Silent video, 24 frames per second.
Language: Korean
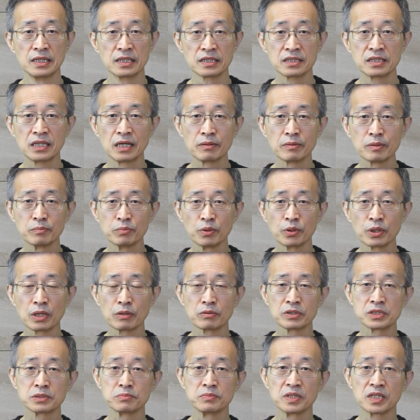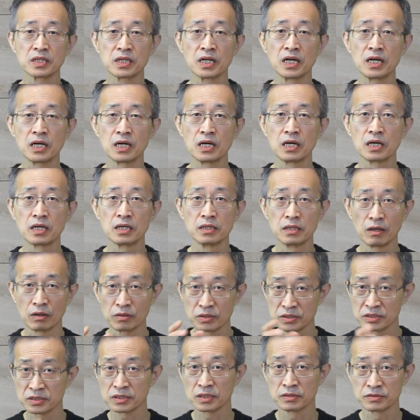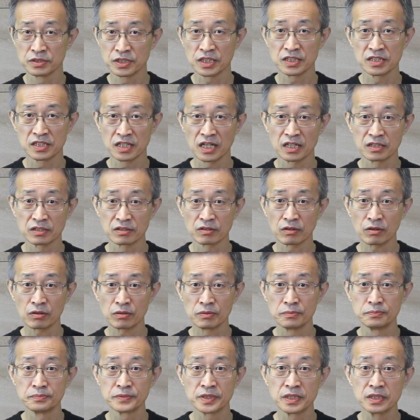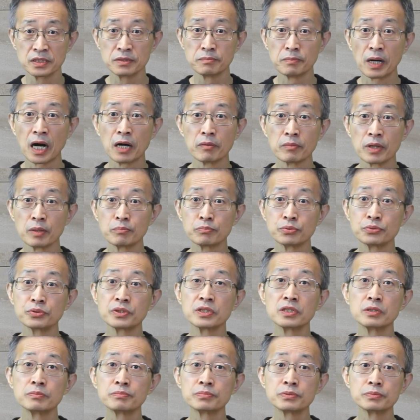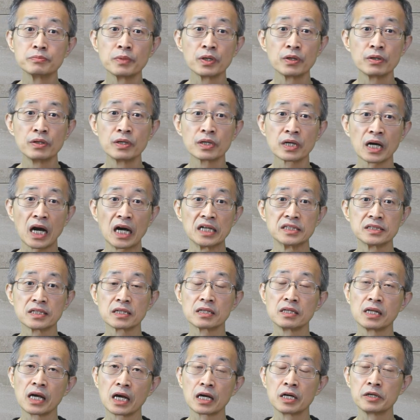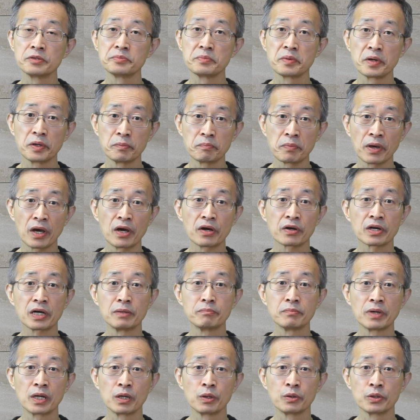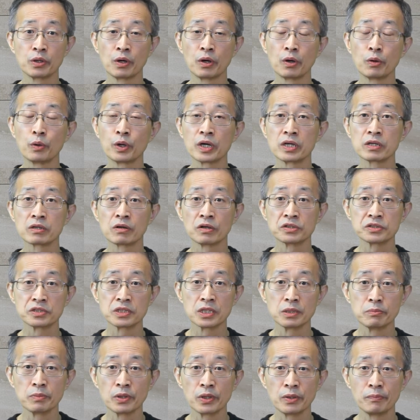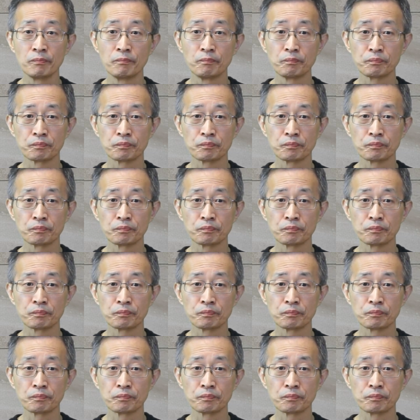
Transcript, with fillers: 그 다음에 뭐라고 했습니까? 어리석은 자들이 하는 거. 그 마음에 불의를 품어 간사를 행하며 패악한 말로 여호와를 거스리며